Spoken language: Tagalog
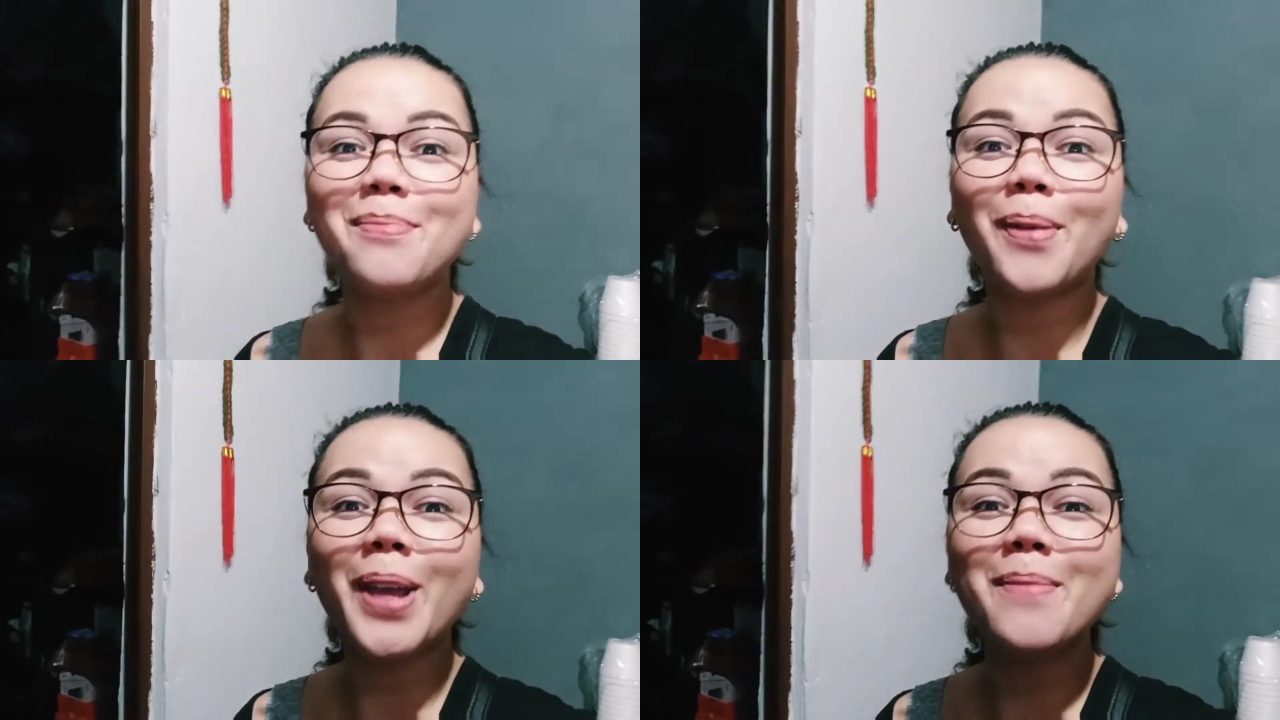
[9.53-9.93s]
tayo
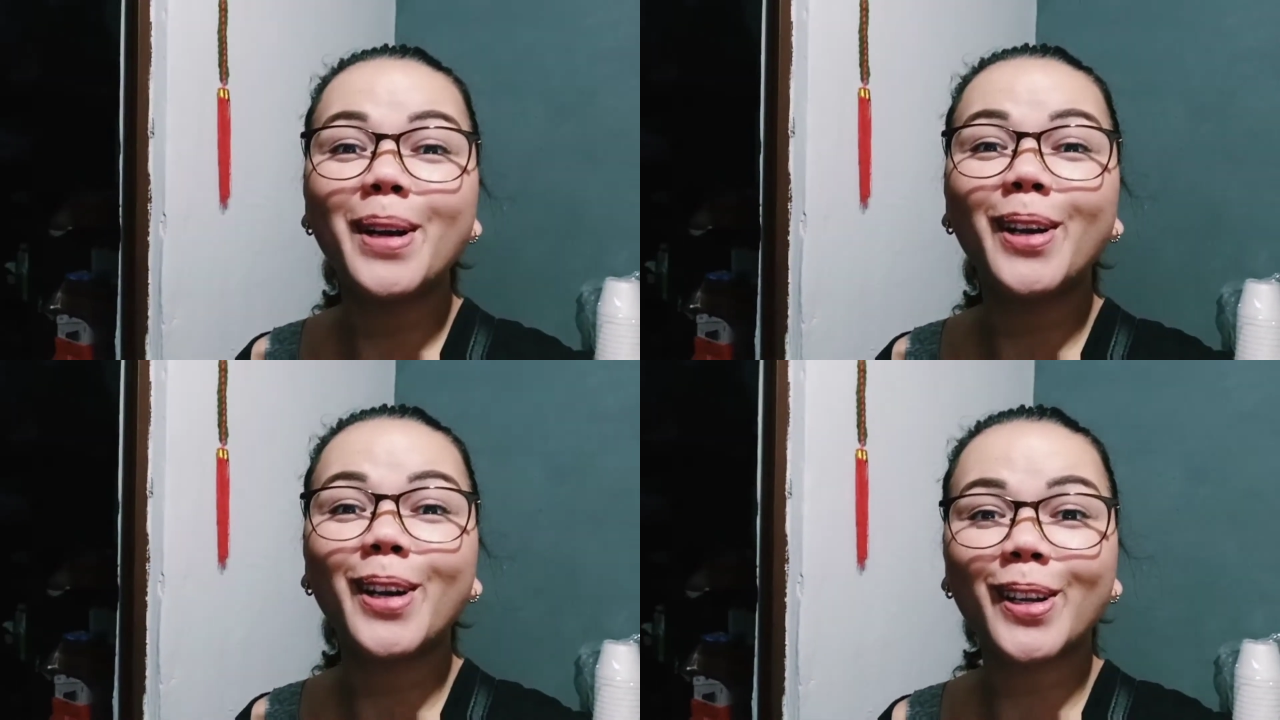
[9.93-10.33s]
po ay
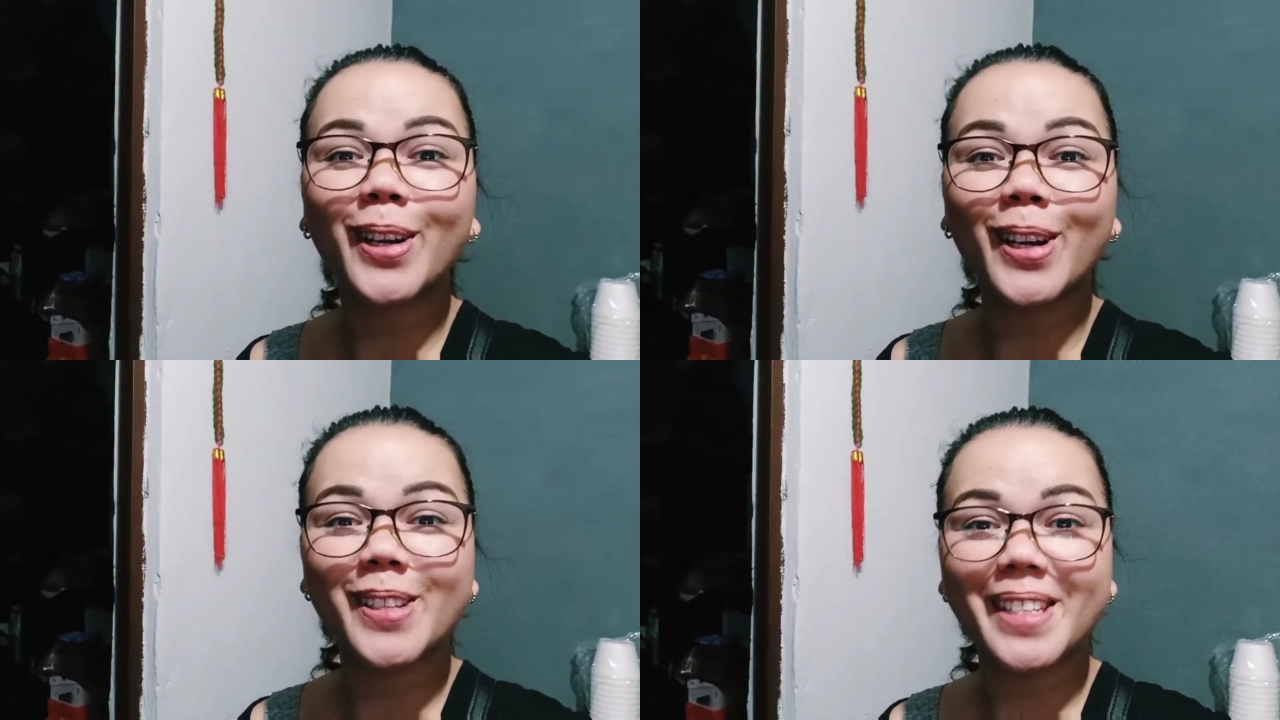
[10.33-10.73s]

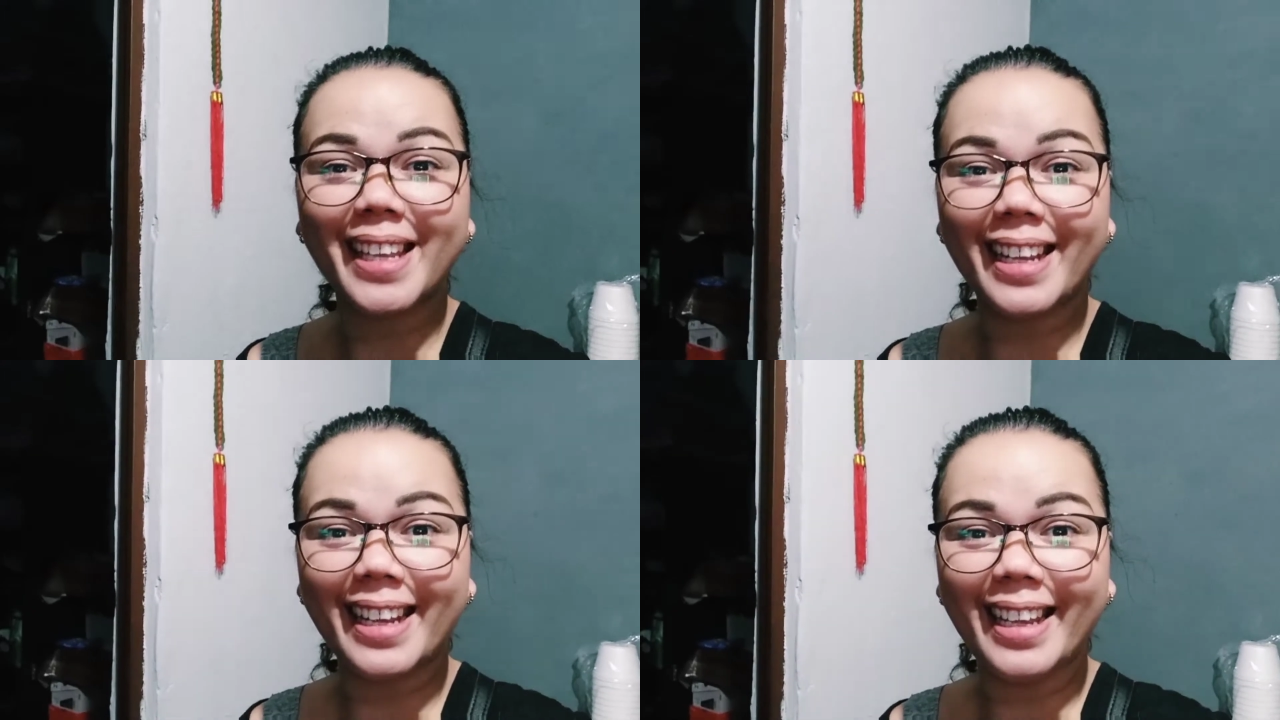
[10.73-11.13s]

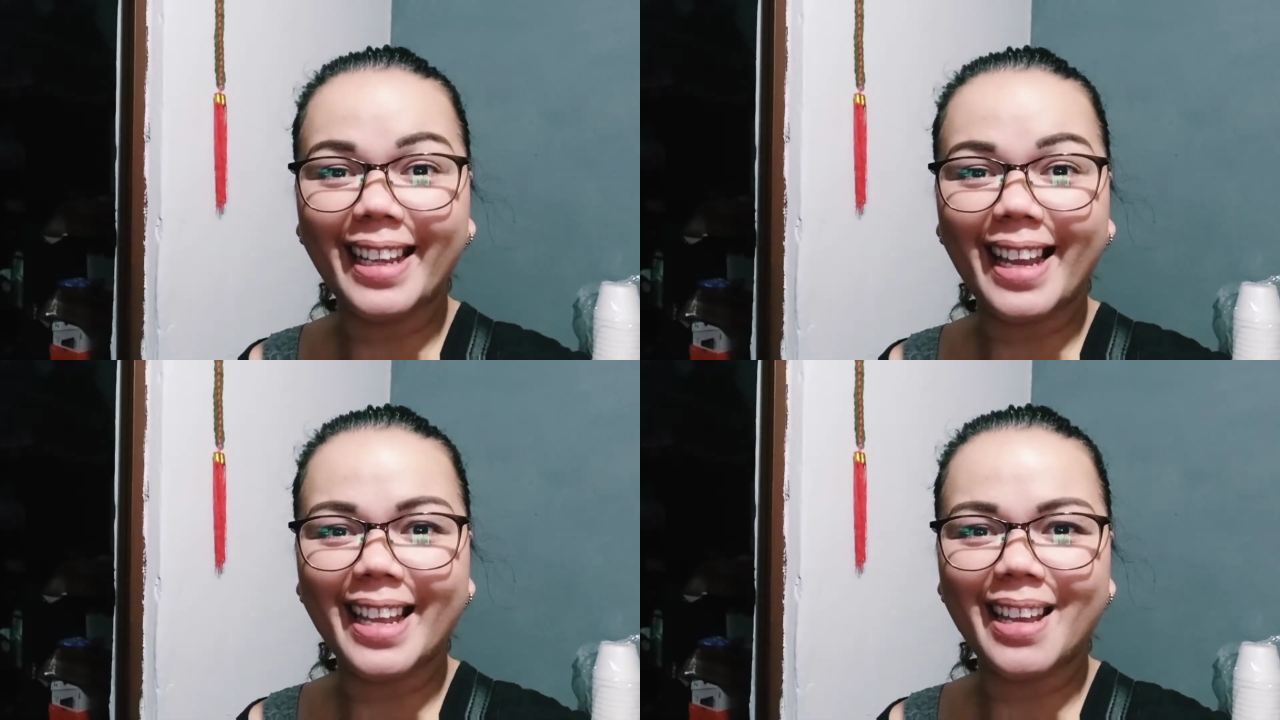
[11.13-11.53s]

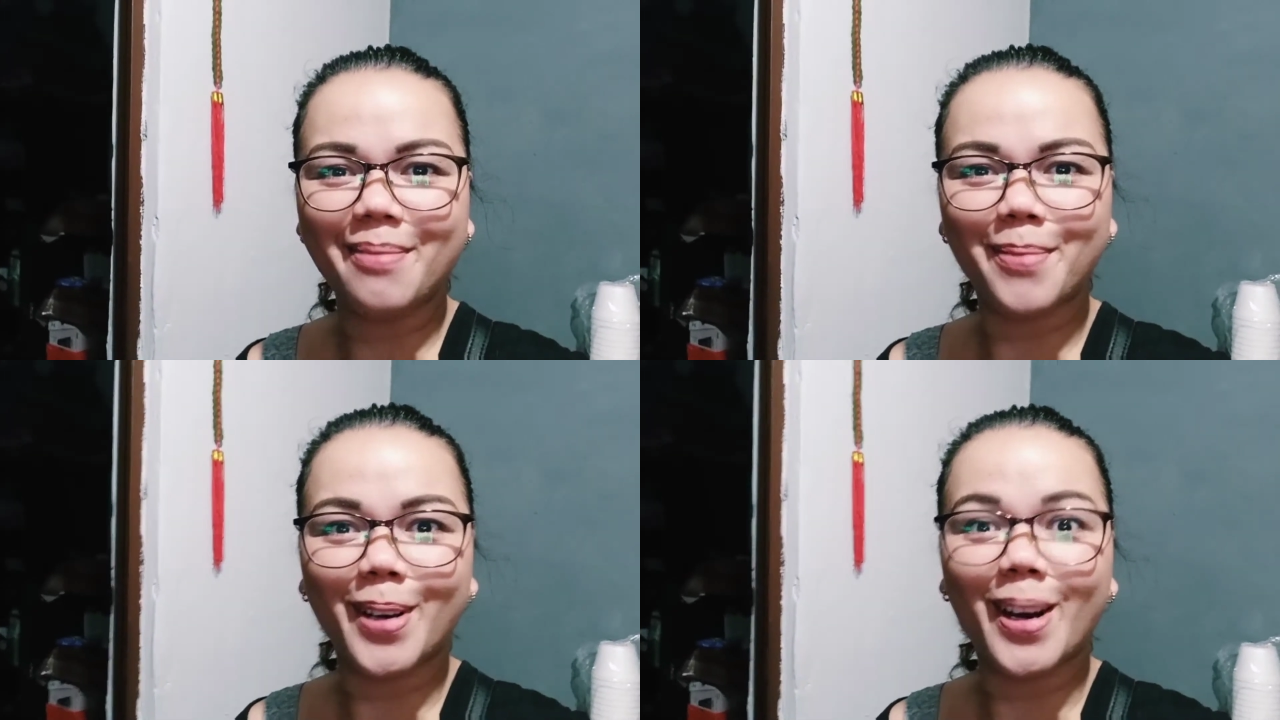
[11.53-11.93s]
mag-grocery.
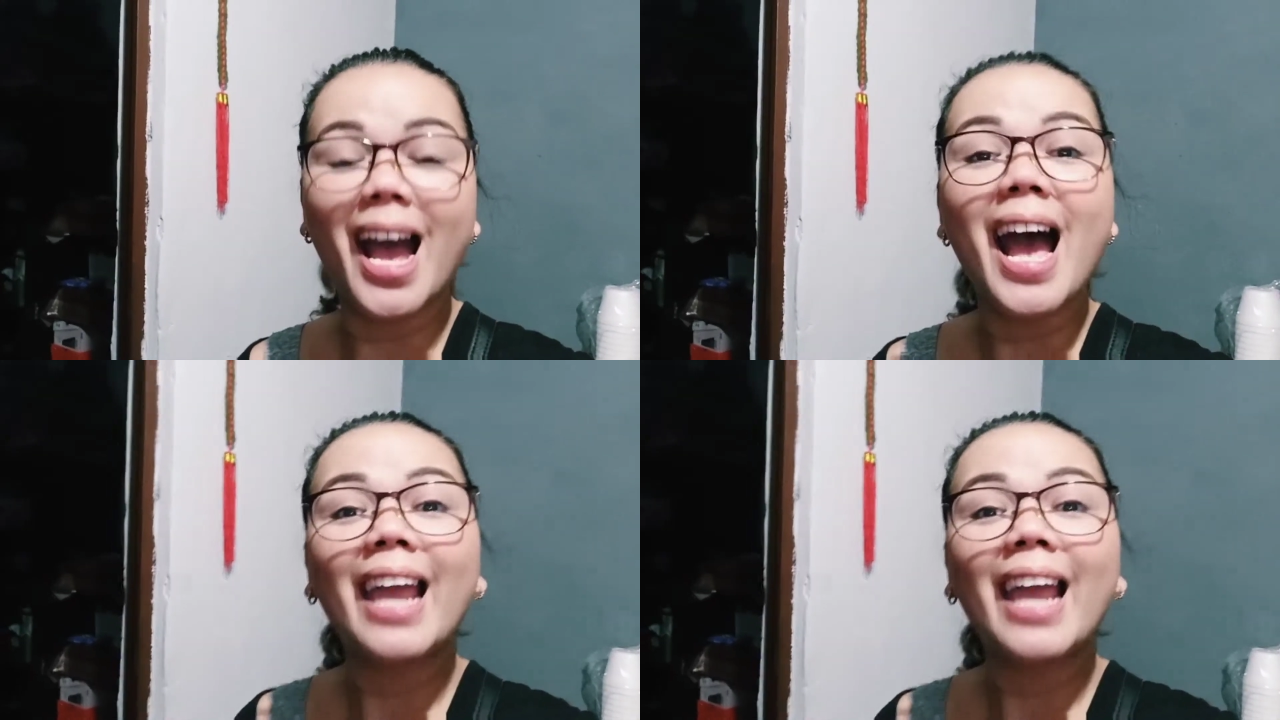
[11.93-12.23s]
Ayan po.